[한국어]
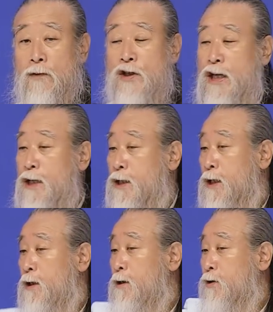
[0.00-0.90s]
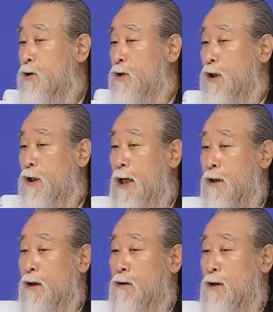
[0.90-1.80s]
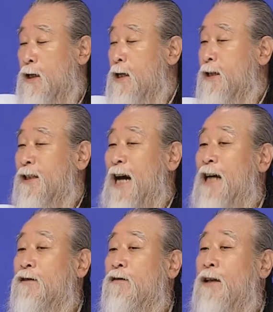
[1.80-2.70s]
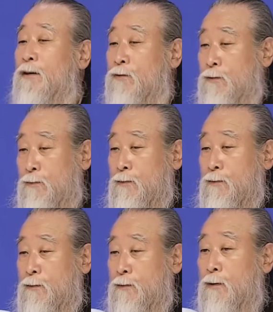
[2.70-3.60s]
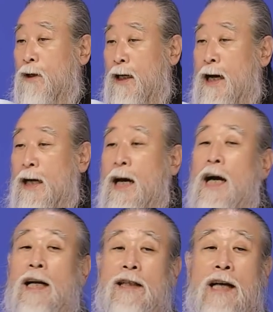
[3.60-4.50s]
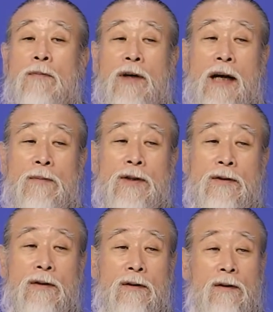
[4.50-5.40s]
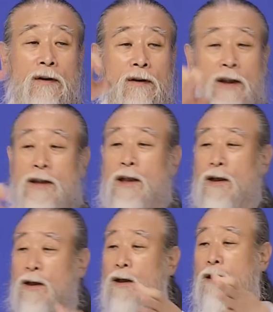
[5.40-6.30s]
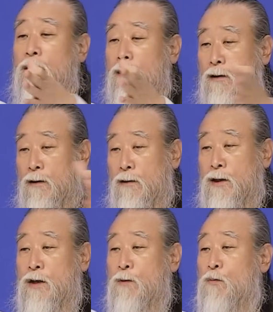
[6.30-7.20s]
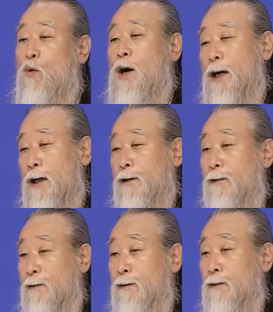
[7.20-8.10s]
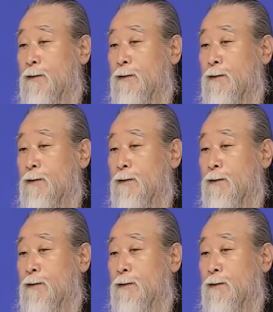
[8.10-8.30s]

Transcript: 실질적인 혜택을 작더라도 하나하나 잡아가면서 이제 이걸 힘을 모아가야 되는 거예요.